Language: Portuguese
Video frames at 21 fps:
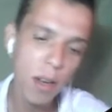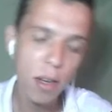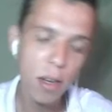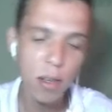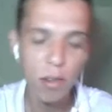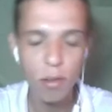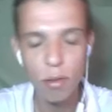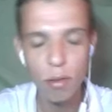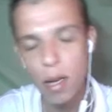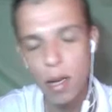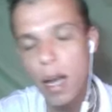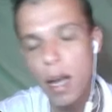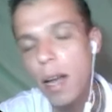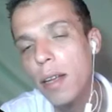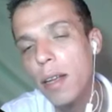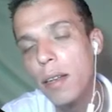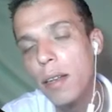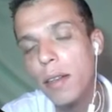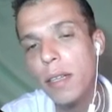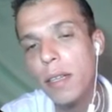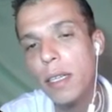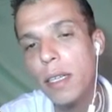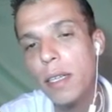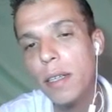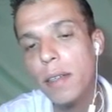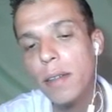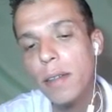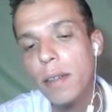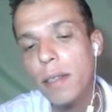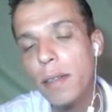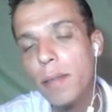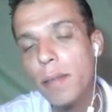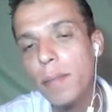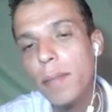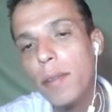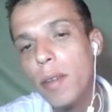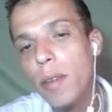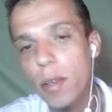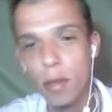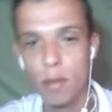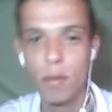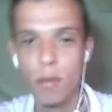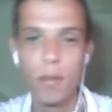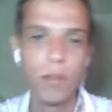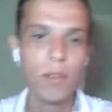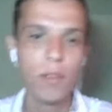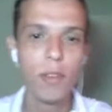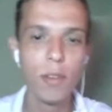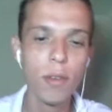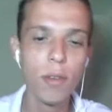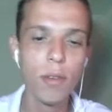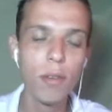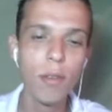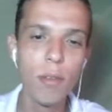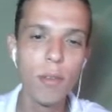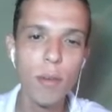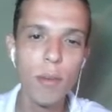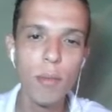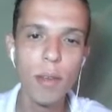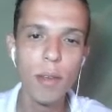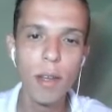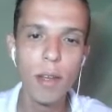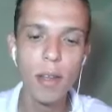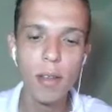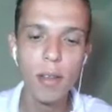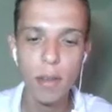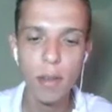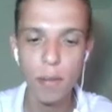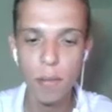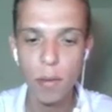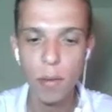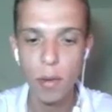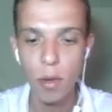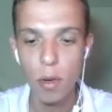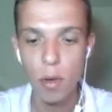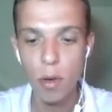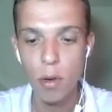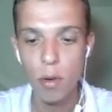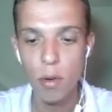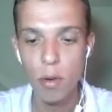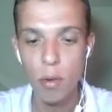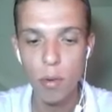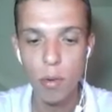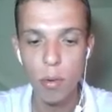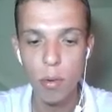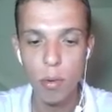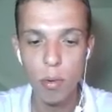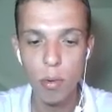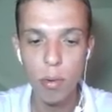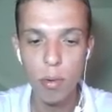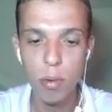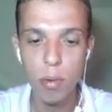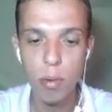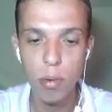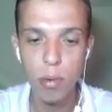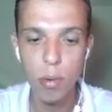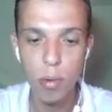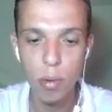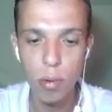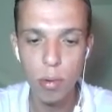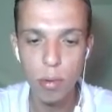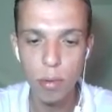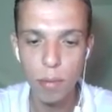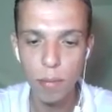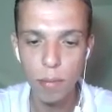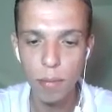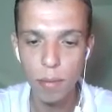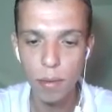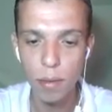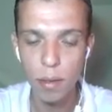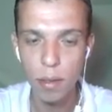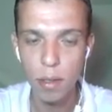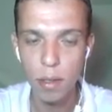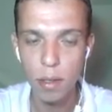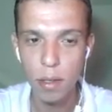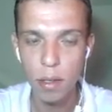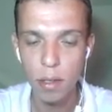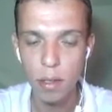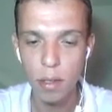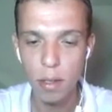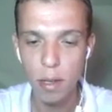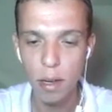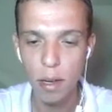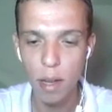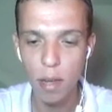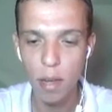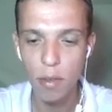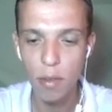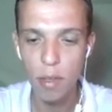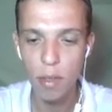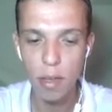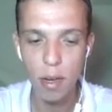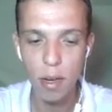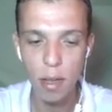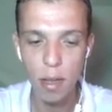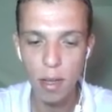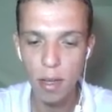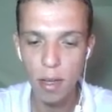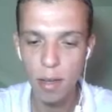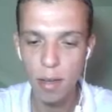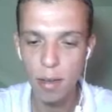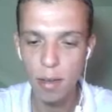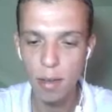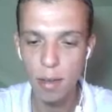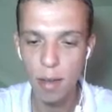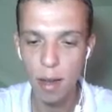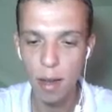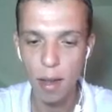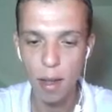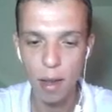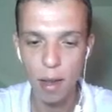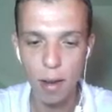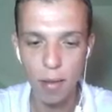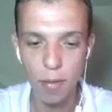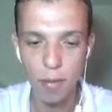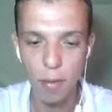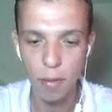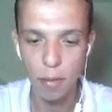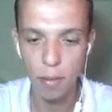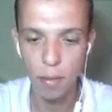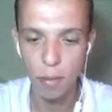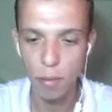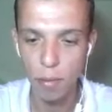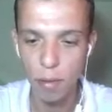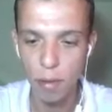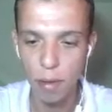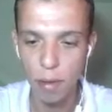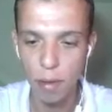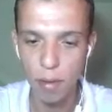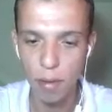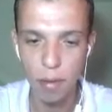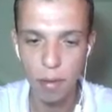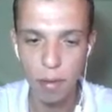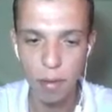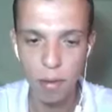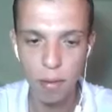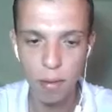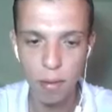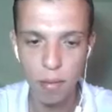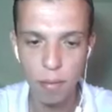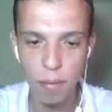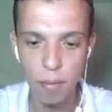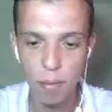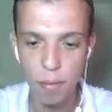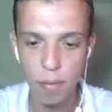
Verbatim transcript: embora jogar o jogo Amnesia. Uh, leve 3, galera. Vamos nessa.